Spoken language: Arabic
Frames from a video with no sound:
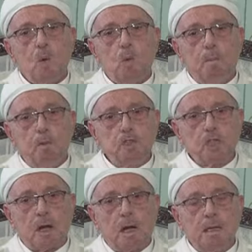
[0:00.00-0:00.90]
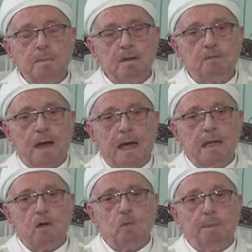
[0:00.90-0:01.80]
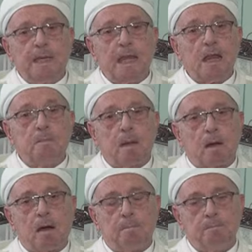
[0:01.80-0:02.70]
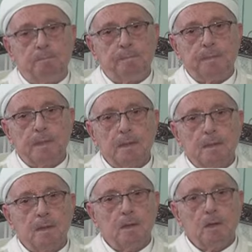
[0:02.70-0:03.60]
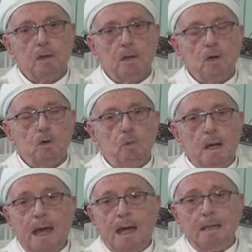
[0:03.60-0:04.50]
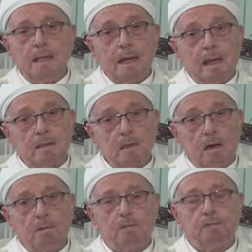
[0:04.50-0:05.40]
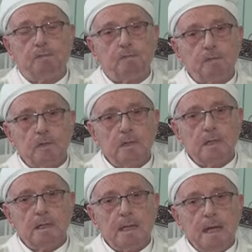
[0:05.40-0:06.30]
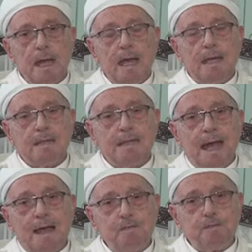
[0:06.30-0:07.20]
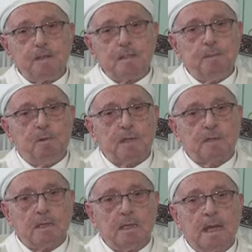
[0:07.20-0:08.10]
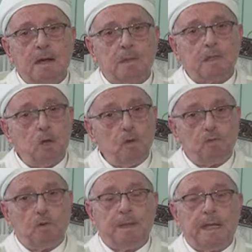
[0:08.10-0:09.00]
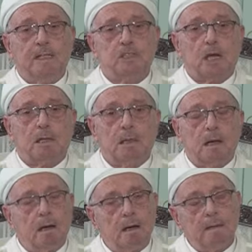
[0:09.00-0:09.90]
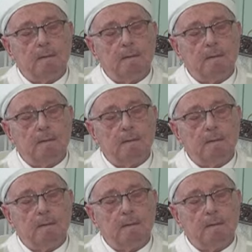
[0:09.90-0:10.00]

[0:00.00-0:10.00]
وبشرى لمن فعله بنيل المرام ولعل الالطاف التي حفت بوطننا وتحف به ان شاء الله